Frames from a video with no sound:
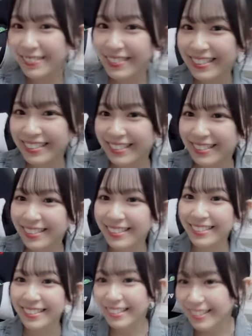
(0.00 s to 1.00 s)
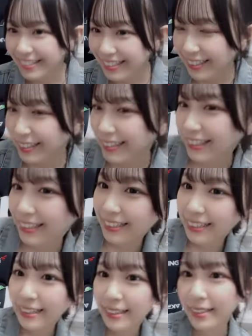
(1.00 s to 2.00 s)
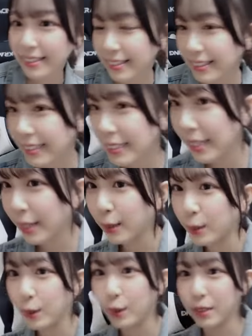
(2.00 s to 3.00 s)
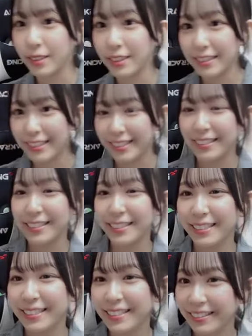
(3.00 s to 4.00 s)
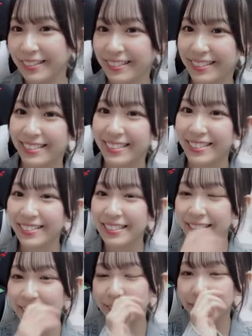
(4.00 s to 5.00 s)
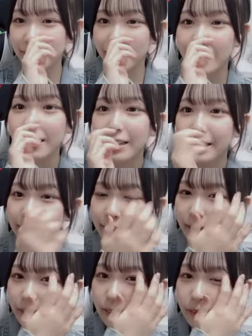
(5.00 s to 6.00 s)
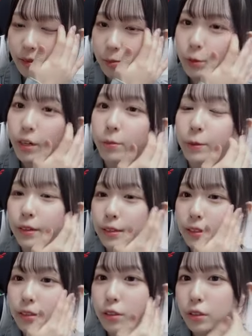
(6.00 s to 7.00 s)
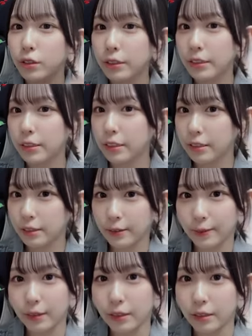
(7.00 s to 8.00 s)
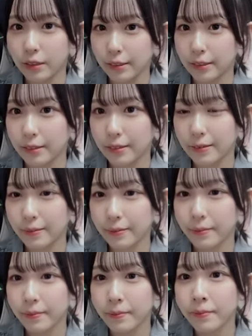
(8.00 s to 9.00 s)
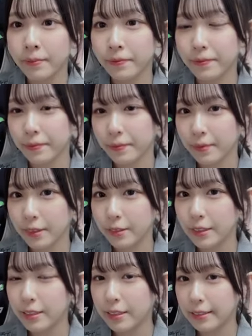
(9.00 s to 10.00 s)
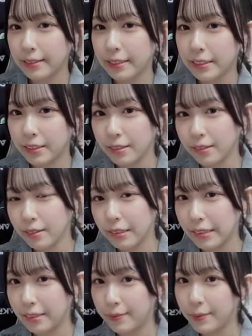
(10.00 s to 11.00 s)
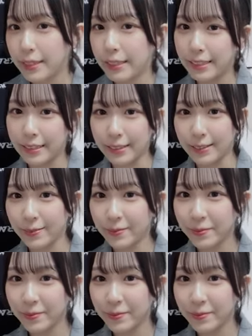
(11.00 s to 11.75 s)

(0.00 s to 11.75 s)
みんなちゃんと夏の好きにはご用心全然夏ではありませんすいませんでもさなんか「ぽかぽか夏の陽気です」って言われるじゃんフレグランス気になる見ないで